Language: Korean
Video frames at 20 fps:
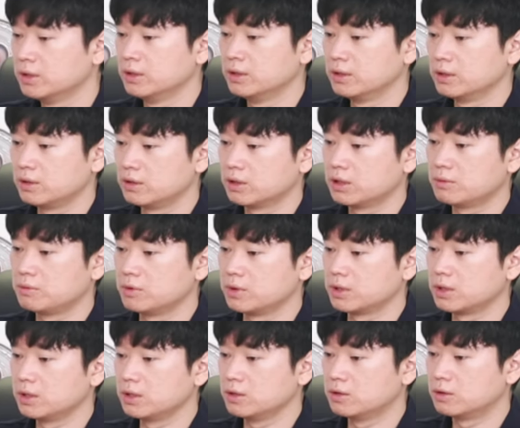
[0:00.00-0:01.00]
그러다
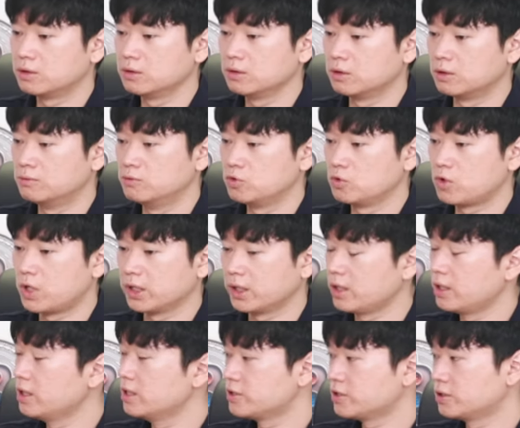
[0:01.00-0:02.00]
보니까 이걸 너무 과대
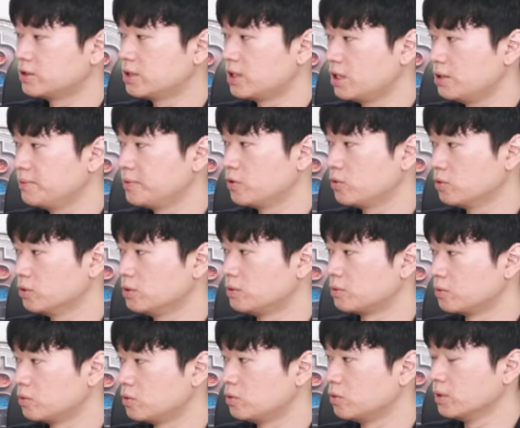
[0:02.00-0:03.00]
해석을 할 필요는
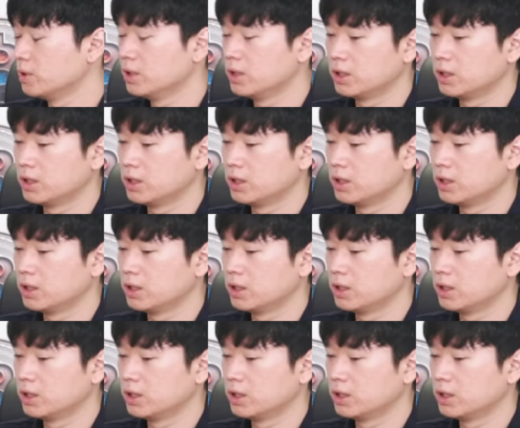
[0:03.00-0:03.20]
없고,